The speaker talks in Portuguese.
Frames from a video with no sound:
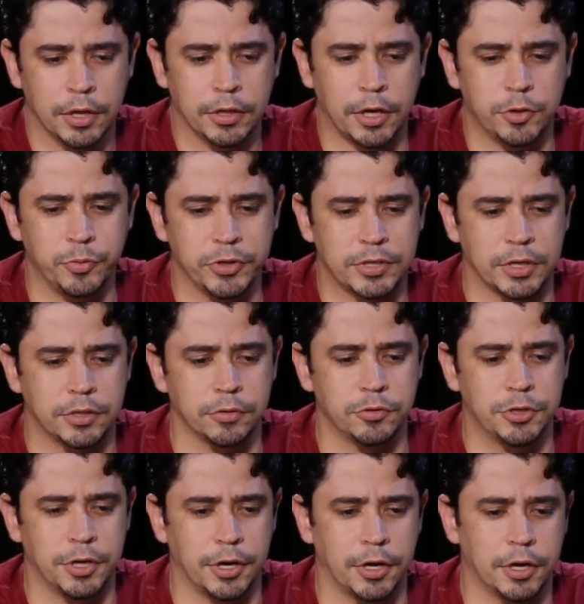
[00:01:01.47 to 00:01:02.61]
da administração
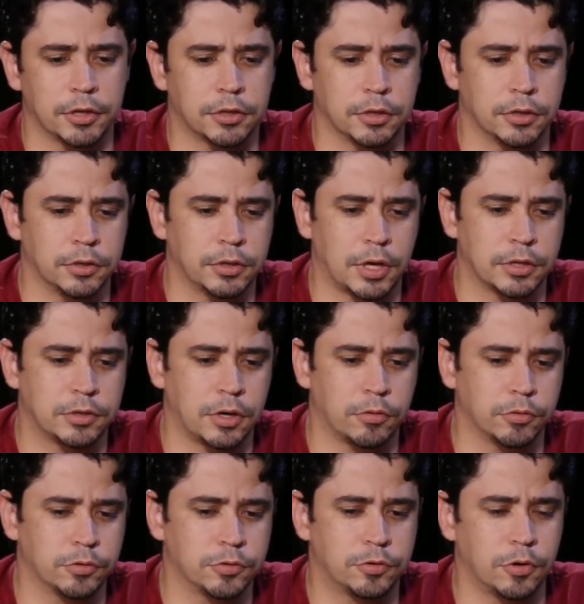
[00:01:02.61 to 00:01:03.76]
direta, e das,
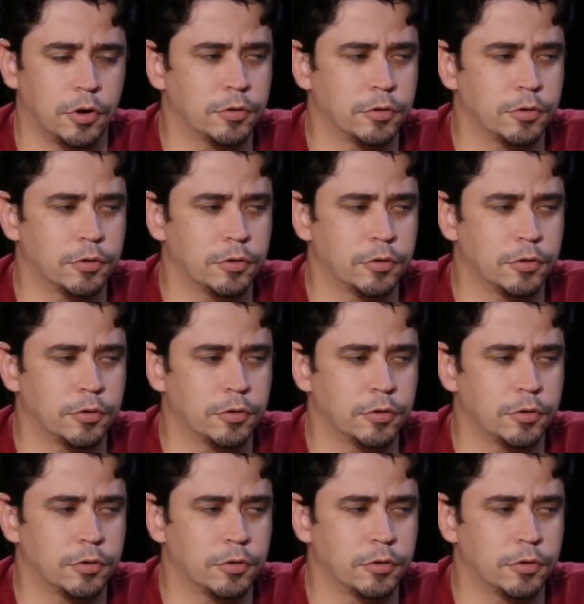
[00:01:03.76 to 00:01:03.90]
dos